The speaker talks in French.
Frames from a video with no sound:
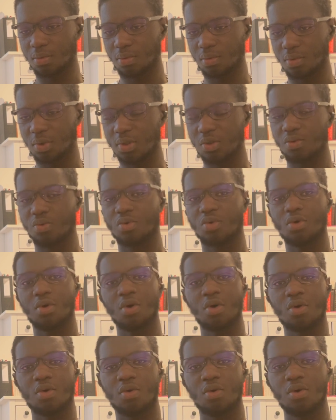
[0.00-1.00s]
Ouais, donc en
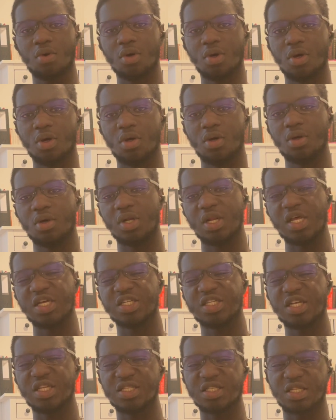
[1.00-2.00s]
gros, euh, la
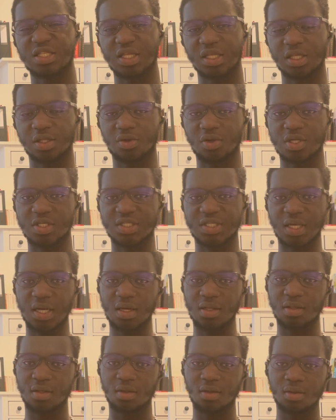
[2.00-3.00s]
chaîne c'est un étoile stagne.
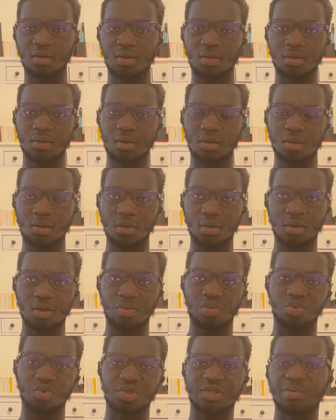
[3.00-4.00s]

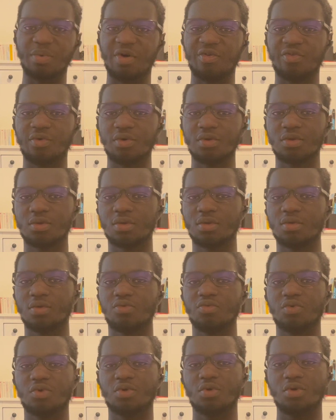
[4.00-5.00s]
Bon, c'est ma faute,
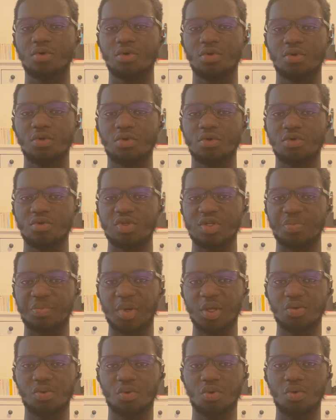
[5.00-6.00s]
vu que j'ai pas
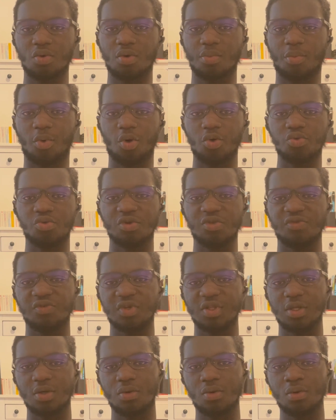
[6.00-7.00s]
trop produit de
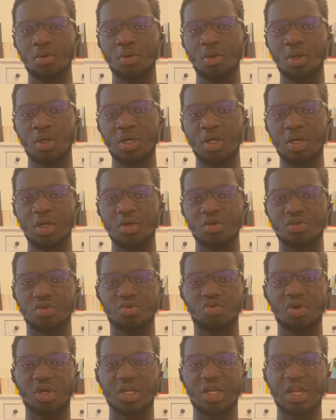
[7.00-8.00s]
vidéos,
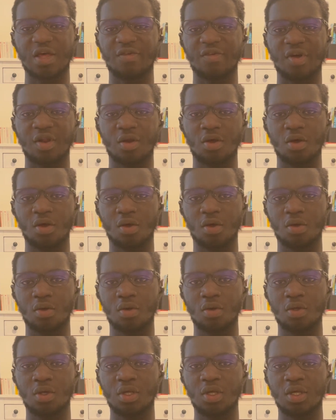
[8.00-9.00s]
surtout avec de la valeur,
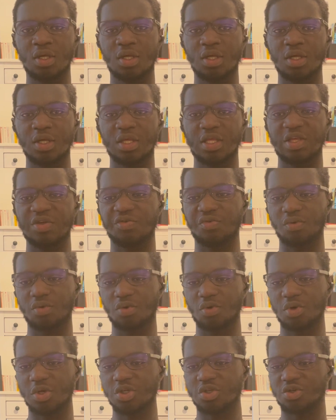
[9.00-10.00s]
qui font
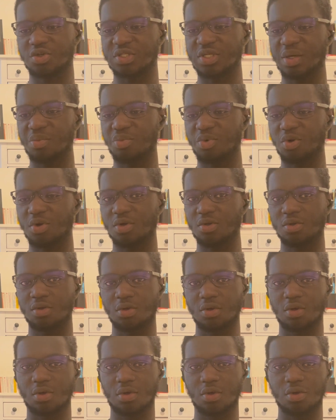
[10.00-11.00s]
que les gens s'abonnent,
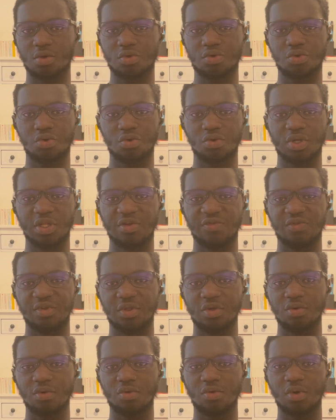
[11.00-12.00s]
euh, que les
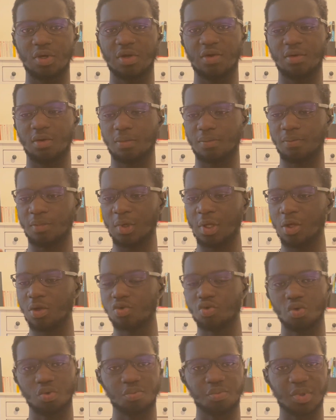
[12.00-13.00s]
vidéos elles,
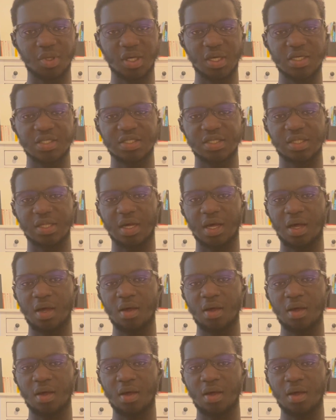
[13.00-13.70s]
tournent bien, etc.